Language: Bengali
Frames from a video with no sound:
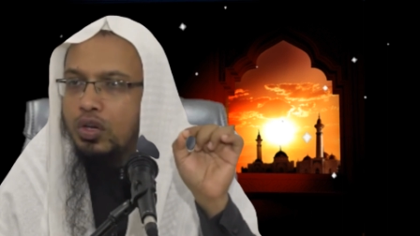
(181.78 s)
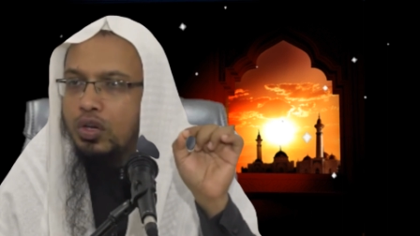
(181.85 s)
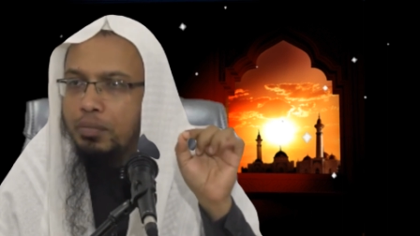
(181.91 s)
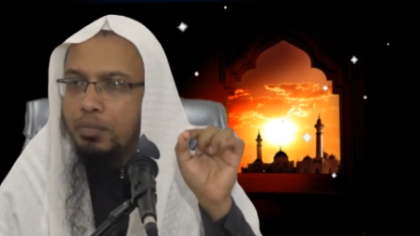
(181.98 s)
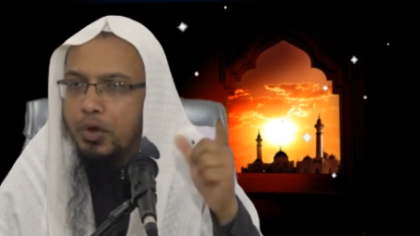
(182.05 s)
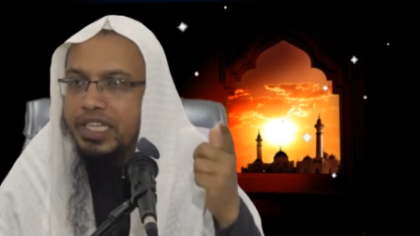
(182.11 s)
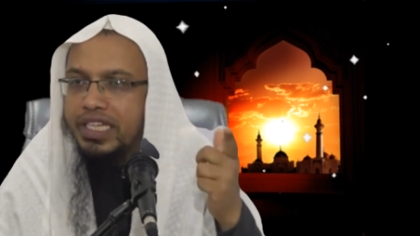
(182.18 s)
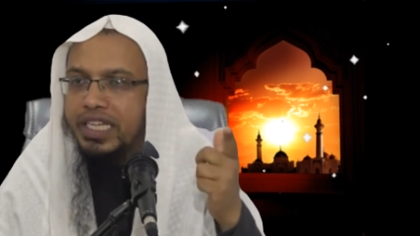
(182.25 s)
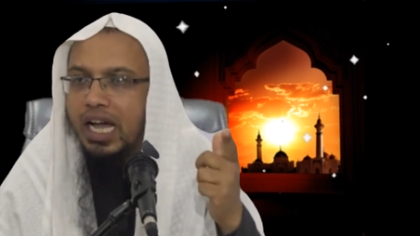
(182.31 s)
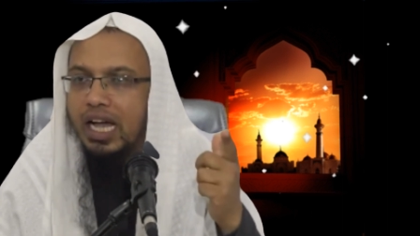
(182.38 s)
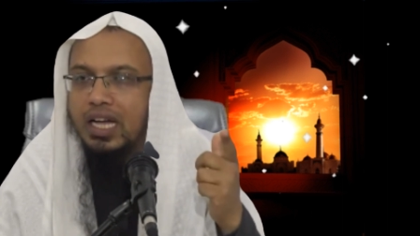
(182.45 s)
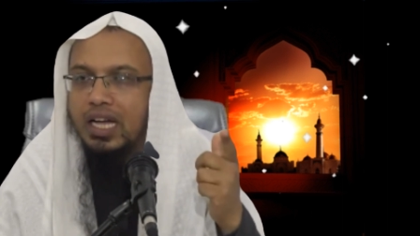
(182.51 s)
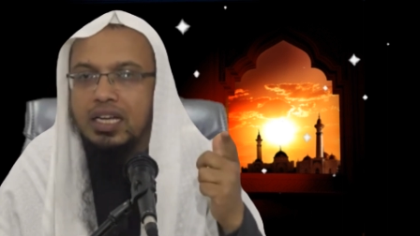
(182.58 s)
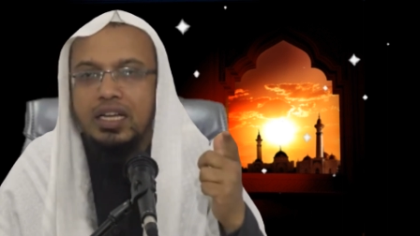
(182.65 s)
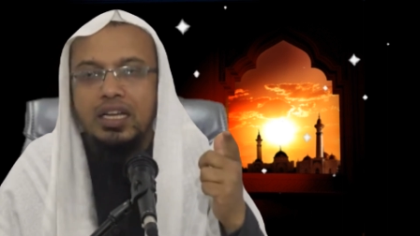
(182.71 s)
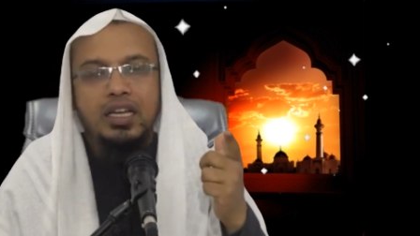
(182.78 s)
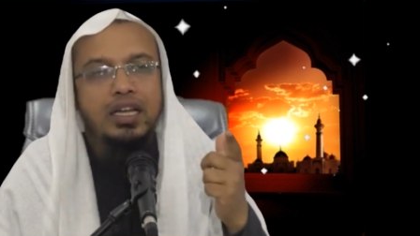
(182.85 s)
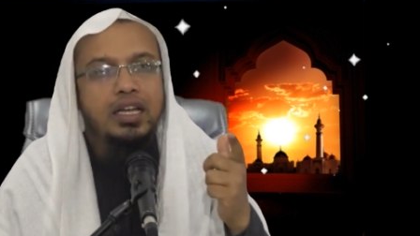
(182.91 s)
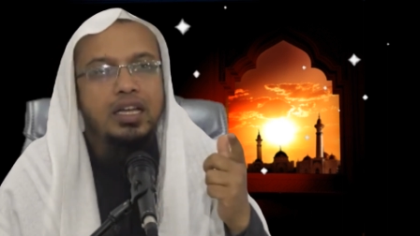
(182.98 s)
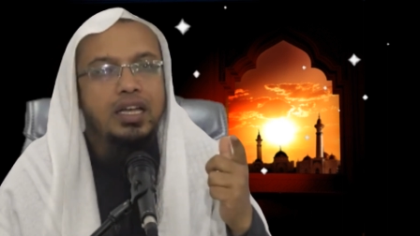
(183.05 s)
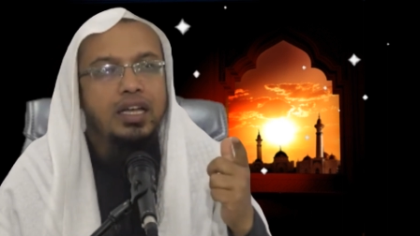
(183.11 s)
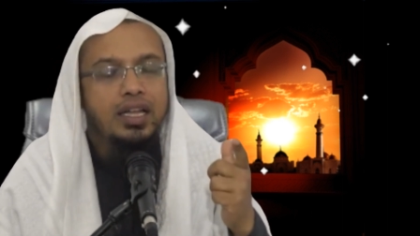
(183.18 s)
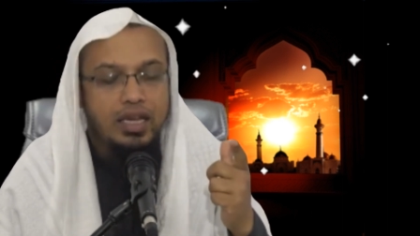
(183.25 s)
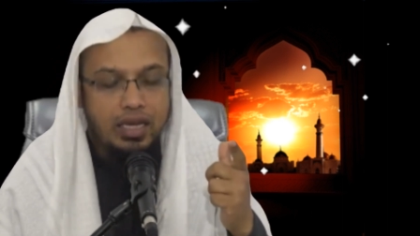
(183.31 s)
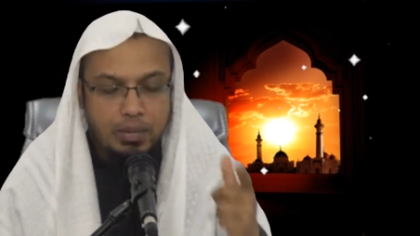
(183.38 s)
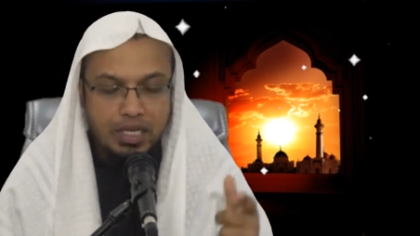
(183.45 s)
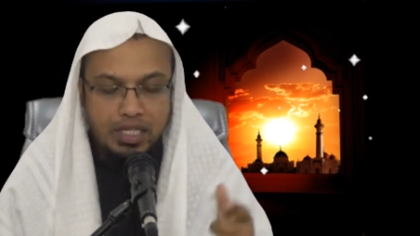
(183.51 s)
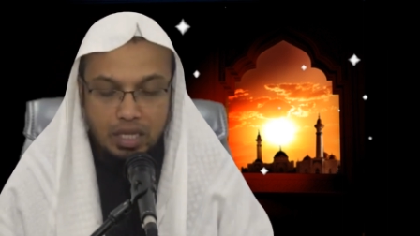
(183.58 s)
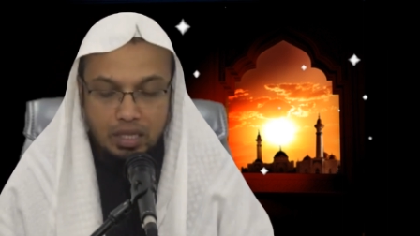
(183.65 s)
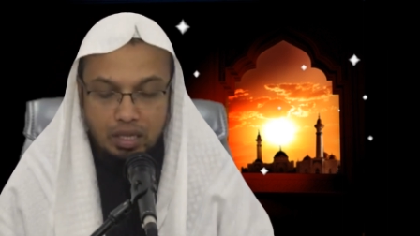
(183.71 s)
পরীক্ষা নবী
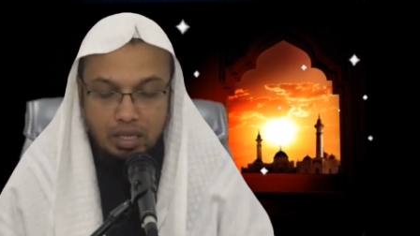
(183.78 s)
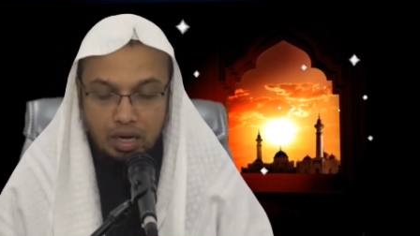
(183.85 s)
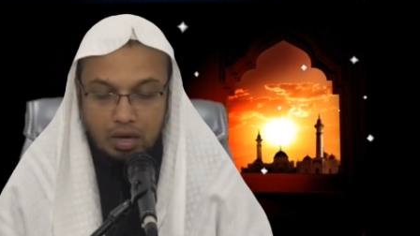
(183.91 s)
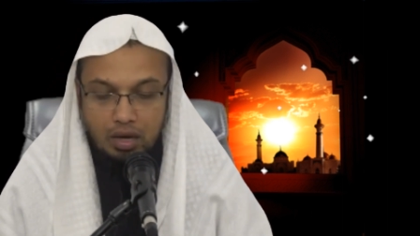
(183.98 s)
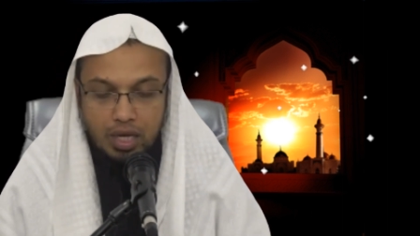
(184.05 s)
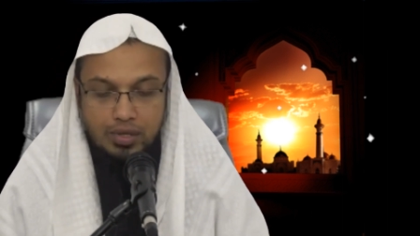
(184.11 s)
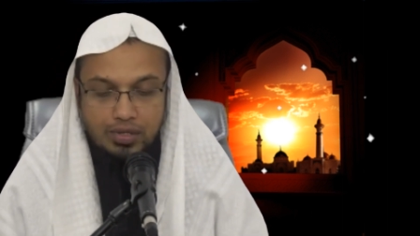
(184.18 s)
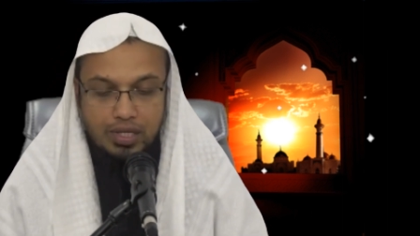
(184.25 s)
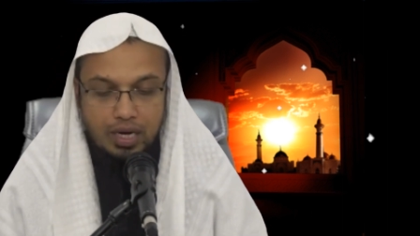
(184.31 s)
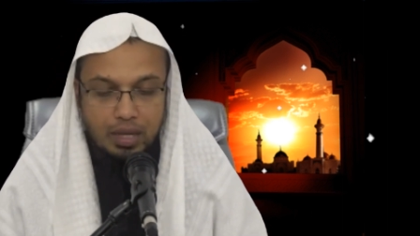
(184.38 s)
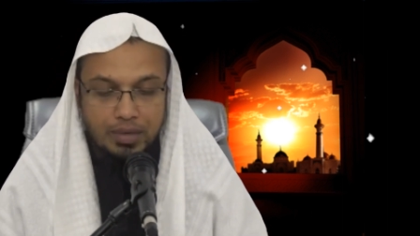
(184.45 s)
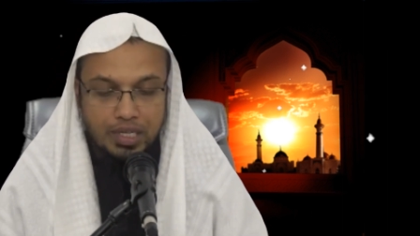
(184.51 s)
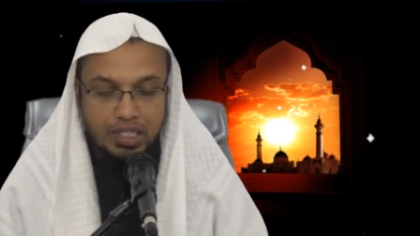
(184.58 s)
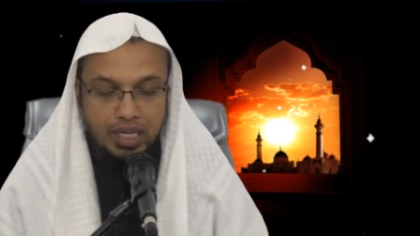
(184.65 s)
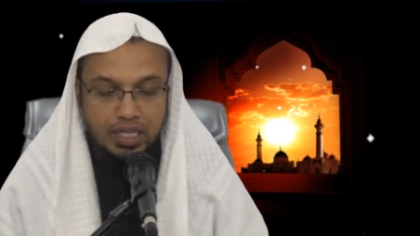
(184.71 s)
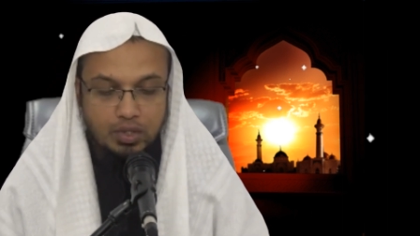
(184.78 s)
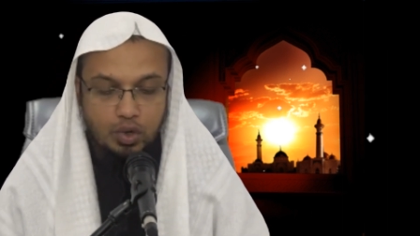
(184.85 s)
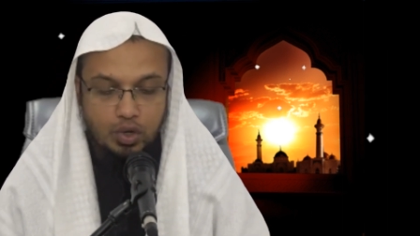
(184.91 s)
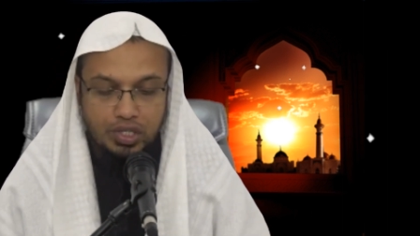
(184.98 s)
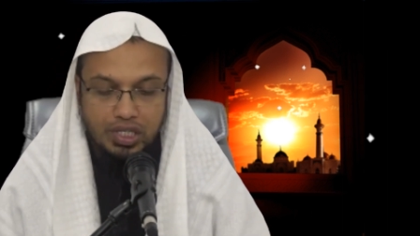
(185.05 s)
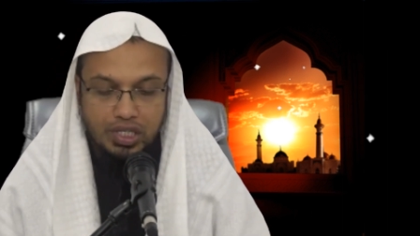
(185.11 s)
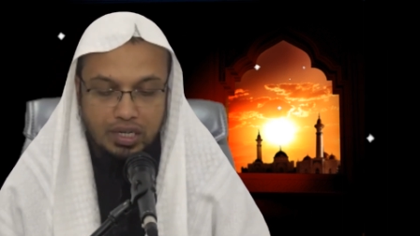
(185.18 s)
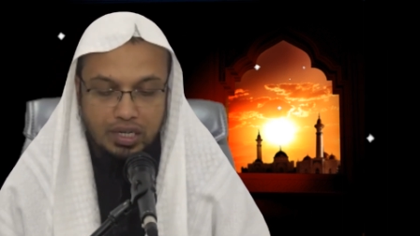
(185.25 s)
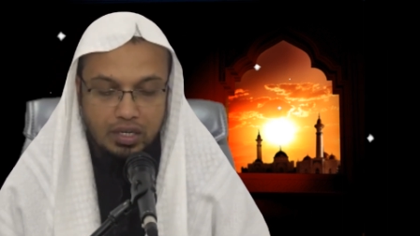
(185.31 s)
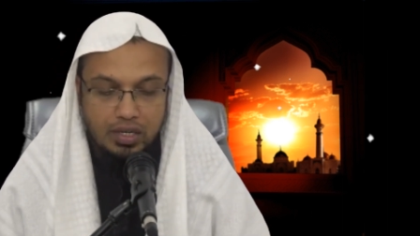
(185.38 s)
সাল্লাহ আলাইসাল্লাম ইরশাদ করেছেন